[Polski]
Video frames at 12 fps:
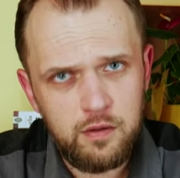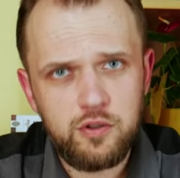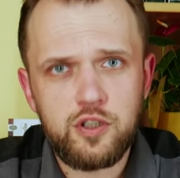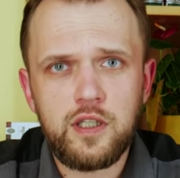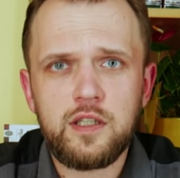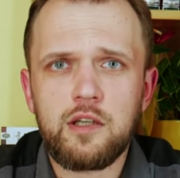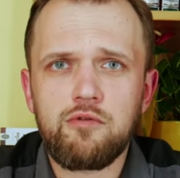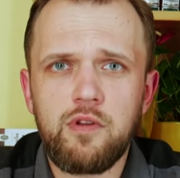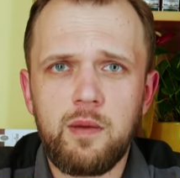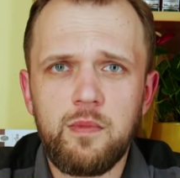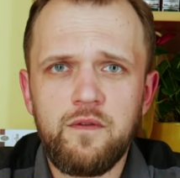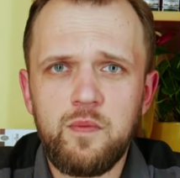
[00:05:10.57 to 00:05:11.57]
Odcinek
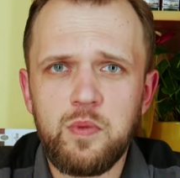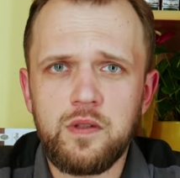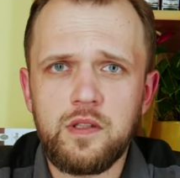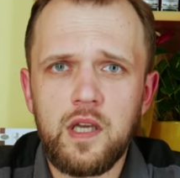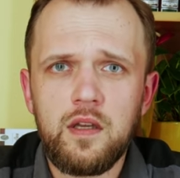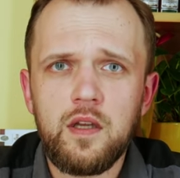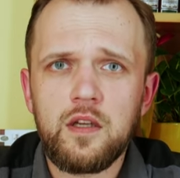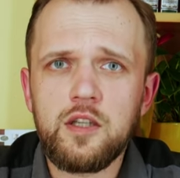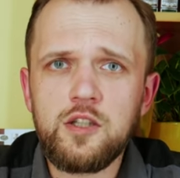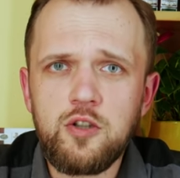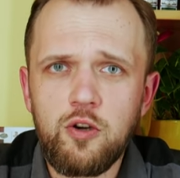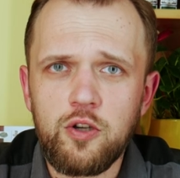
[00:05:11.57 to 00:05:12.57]
traktujemy wybitnie
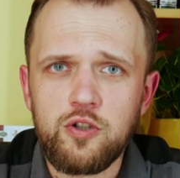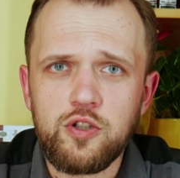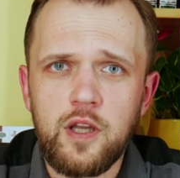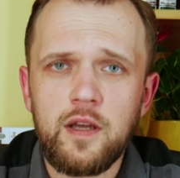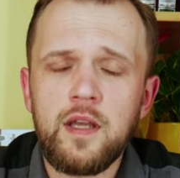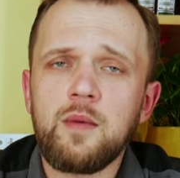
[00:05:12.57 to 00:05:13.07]
historycznie.